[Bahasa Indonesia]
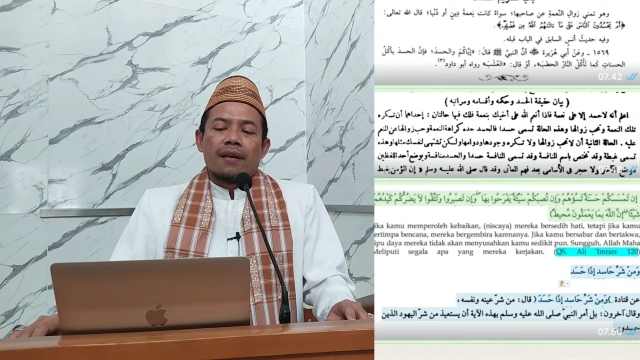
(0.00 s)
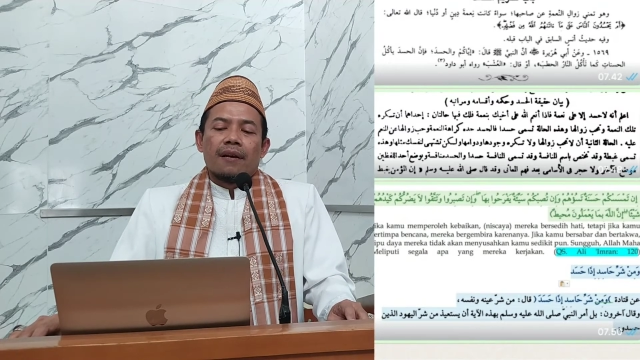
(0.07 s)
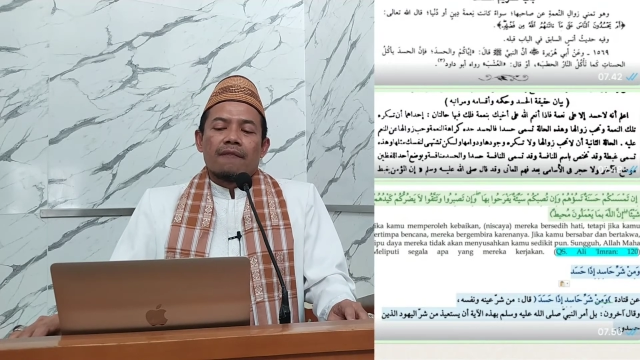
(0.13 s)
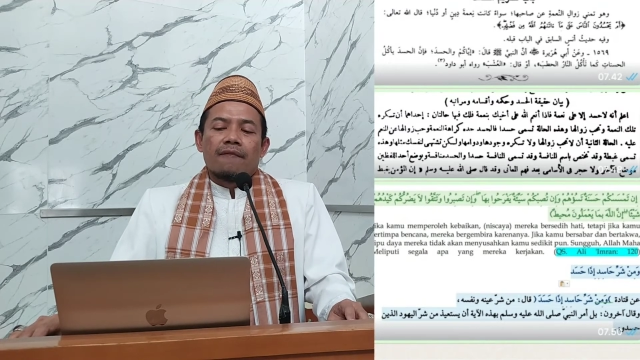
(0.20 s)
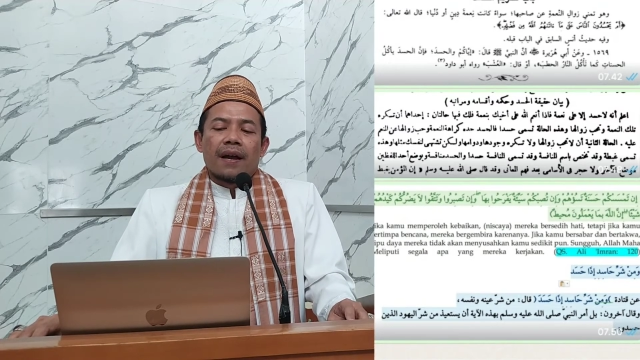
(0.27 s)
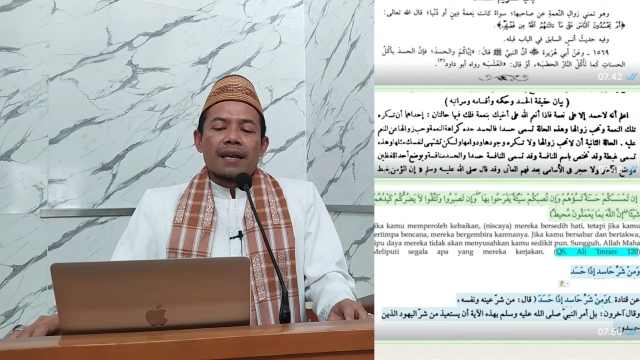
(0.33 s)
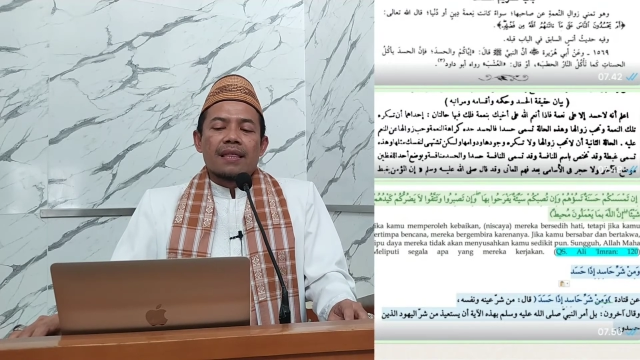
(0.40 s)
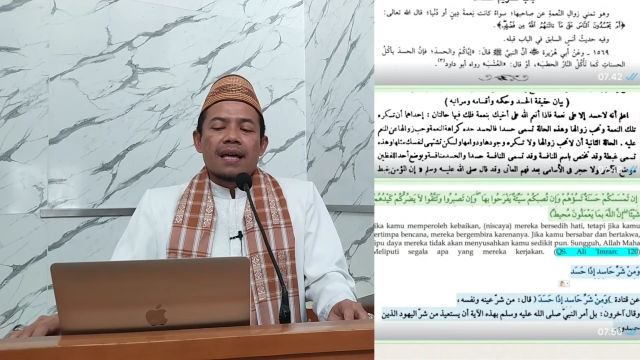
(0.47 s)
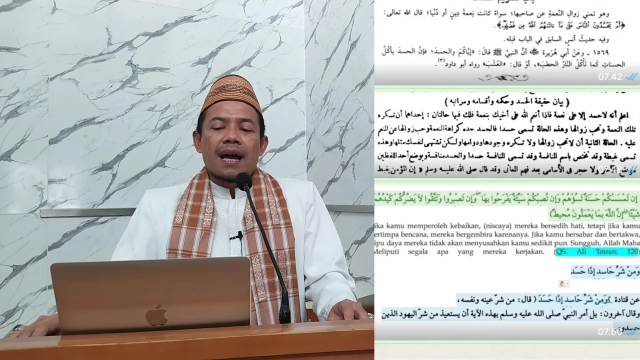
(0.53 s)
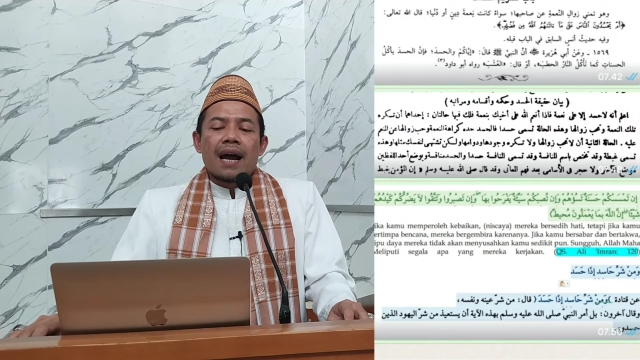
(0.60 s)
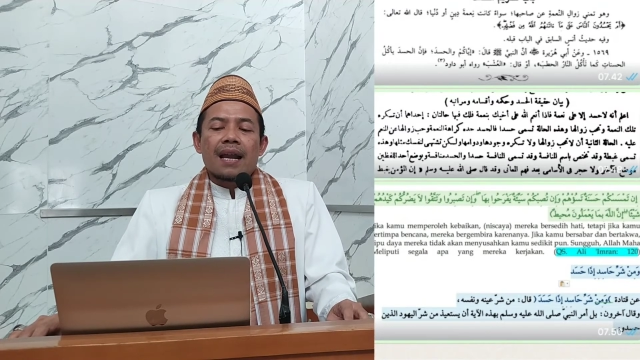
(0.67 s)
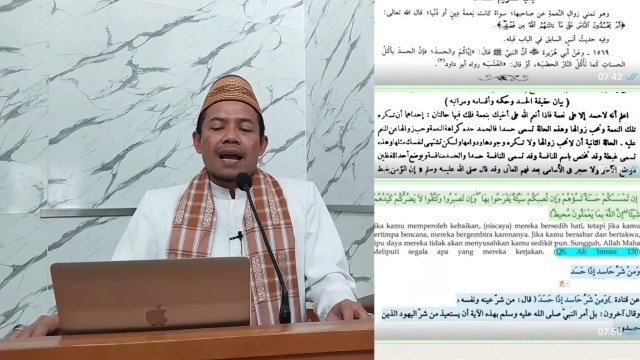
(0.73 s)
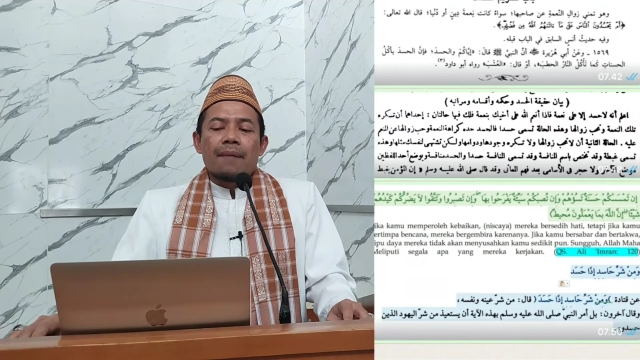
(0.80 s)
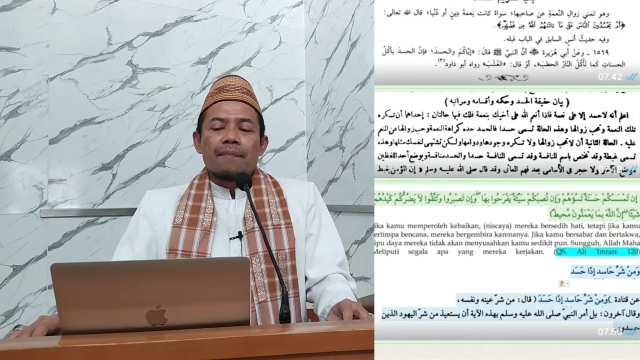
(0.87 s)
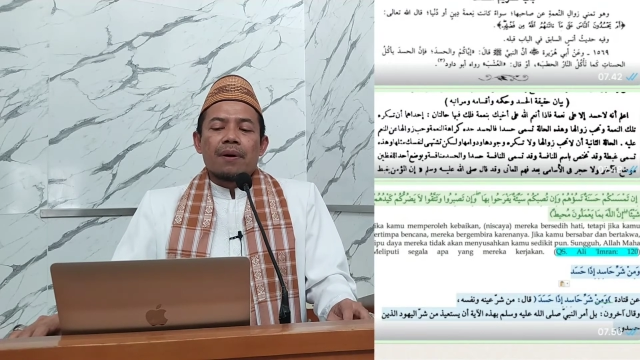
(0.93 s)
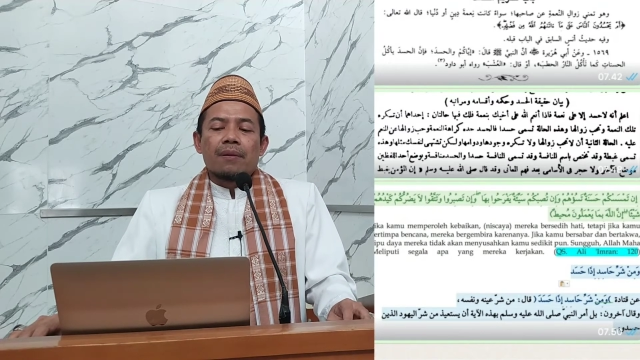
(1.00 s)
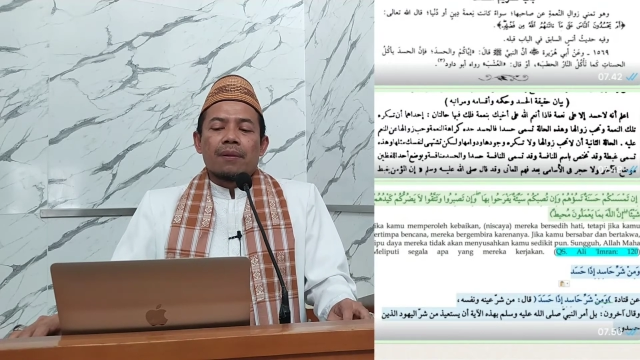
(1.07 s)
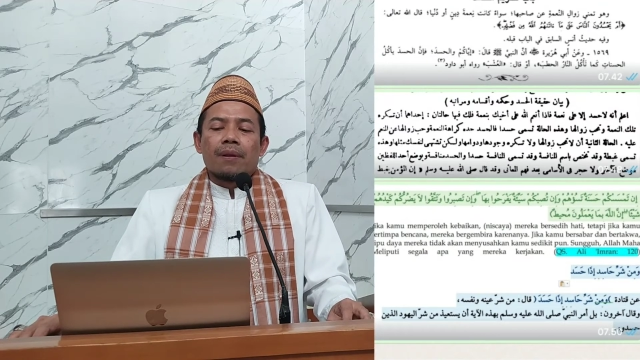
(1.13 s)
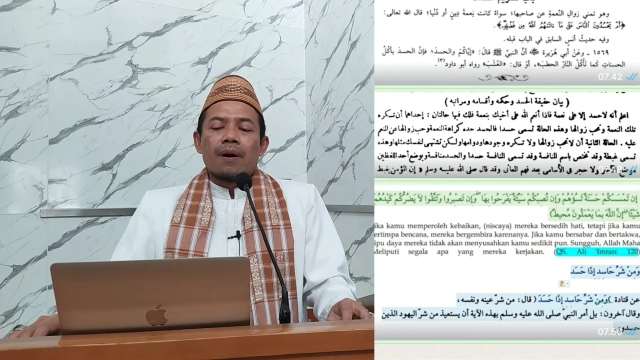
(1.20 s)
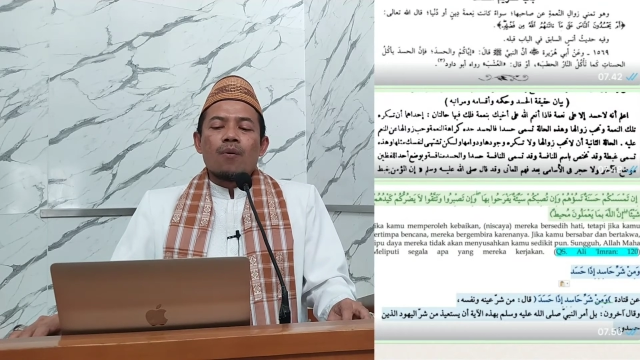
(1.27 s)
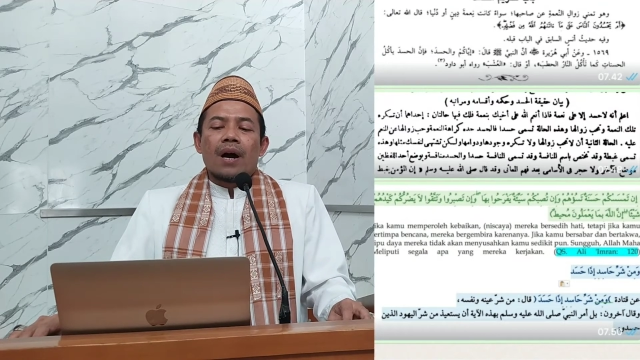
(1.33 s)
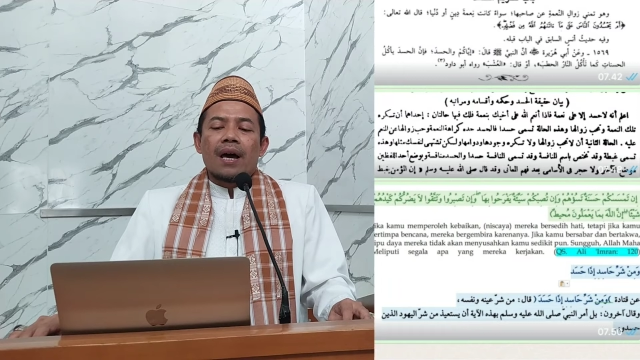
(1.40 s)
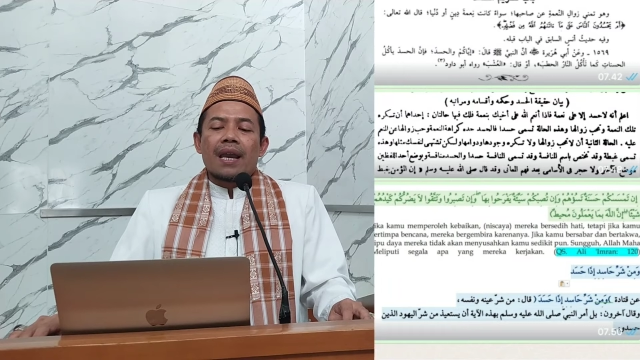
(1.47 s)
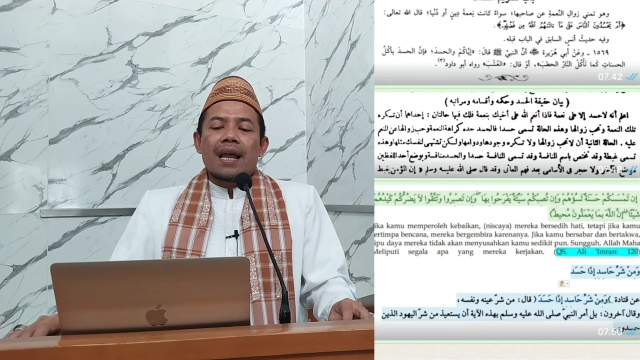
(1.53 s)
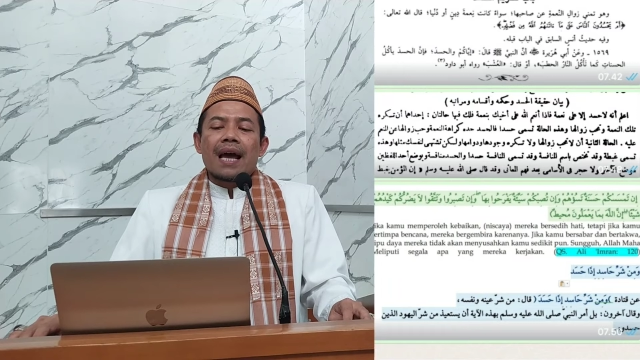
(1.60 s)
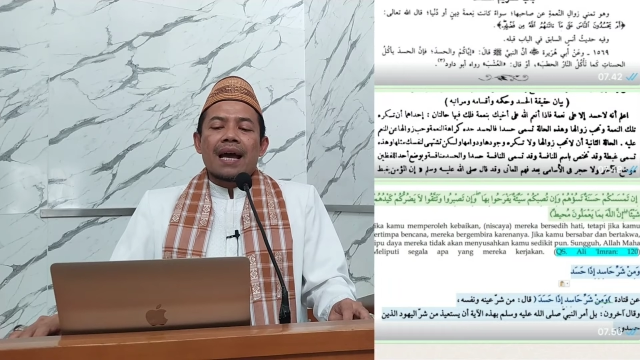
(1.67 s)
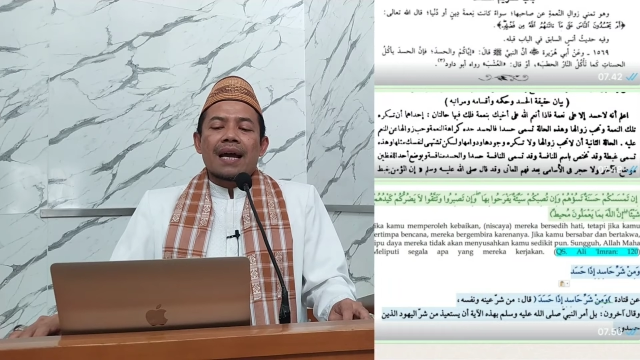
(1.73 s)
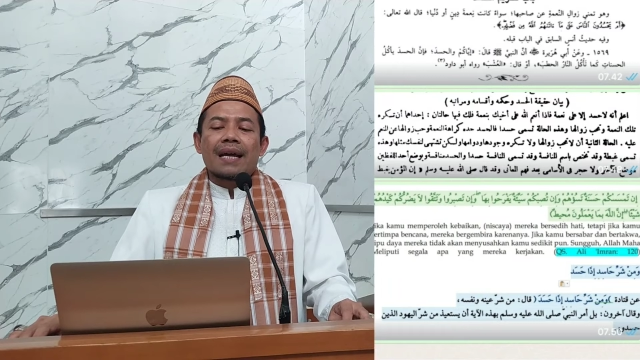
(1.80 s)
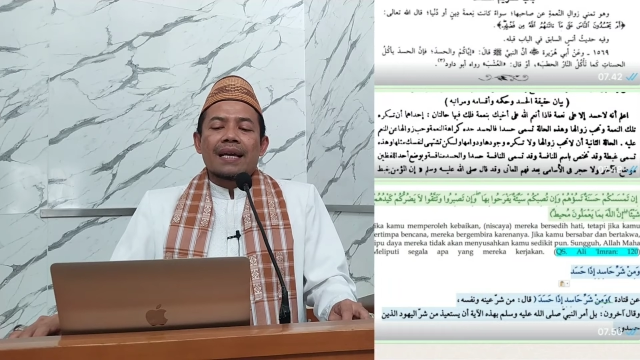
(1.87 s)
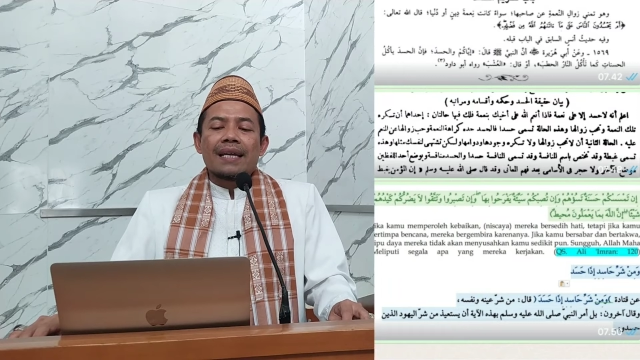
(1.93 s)
Faida amallahu
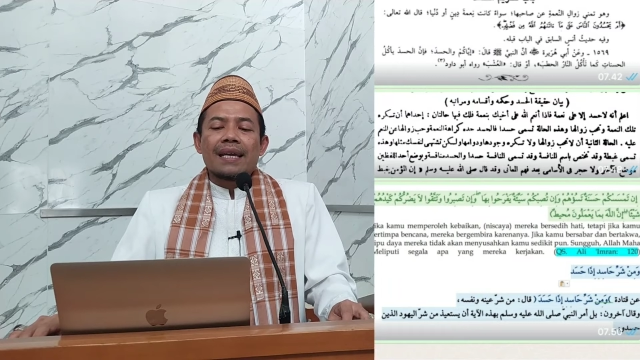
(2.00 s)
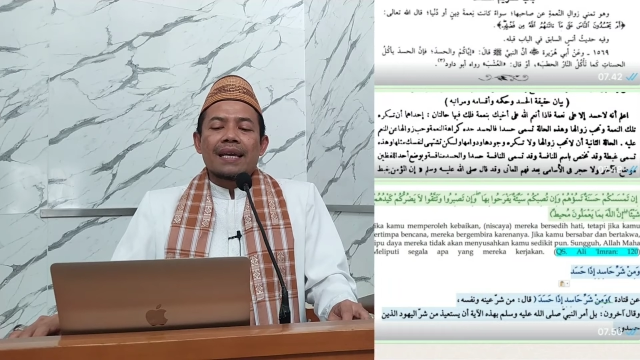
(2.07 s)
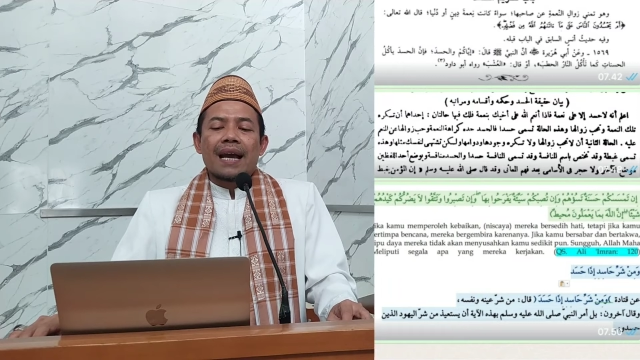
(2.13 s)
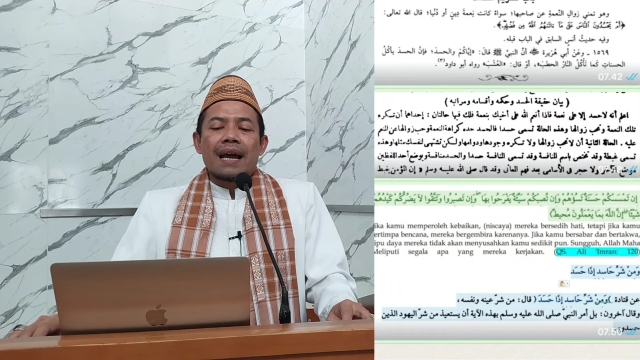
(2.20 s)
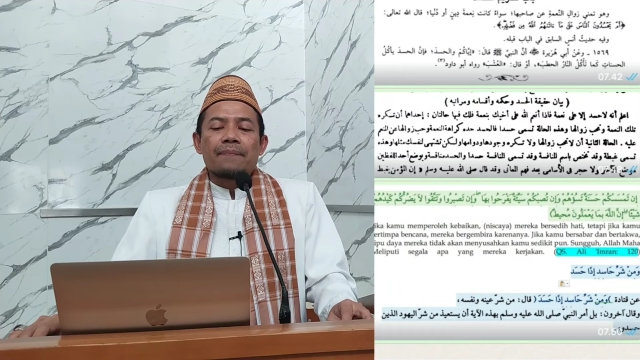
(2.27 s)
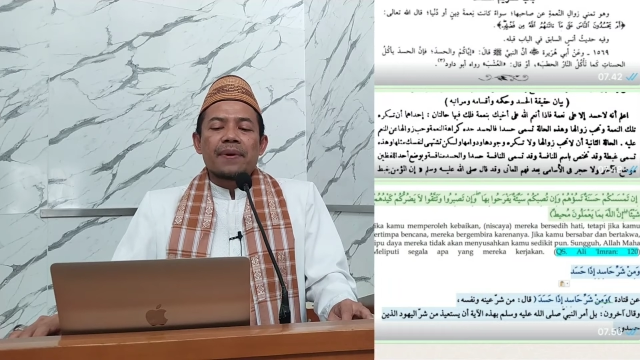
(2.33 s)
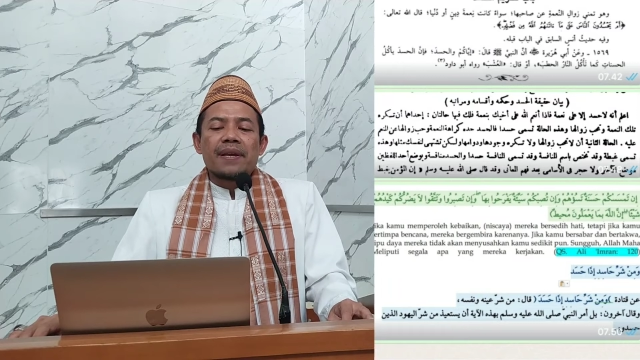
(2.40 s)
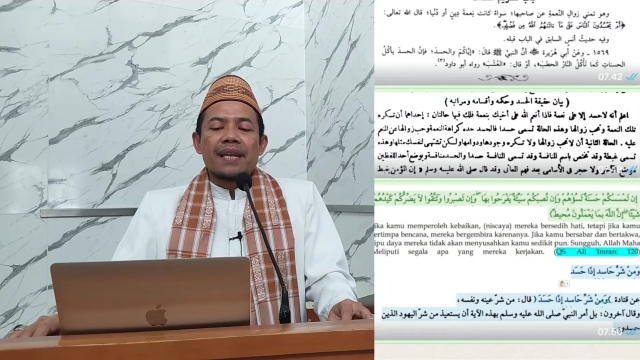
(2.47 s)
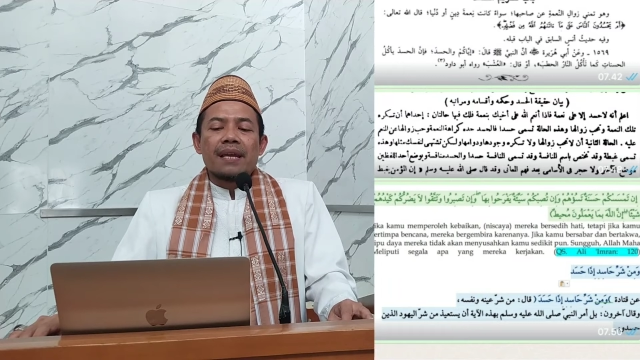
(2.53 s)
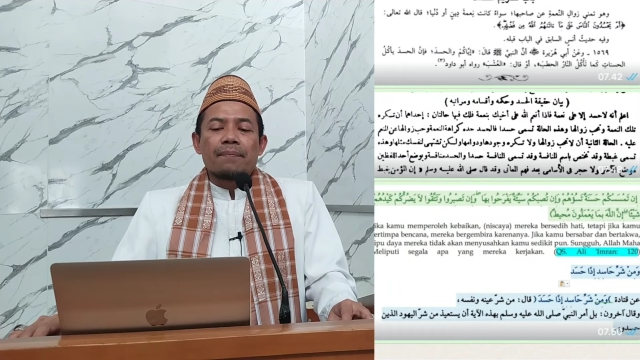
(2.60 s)
ala akhika bi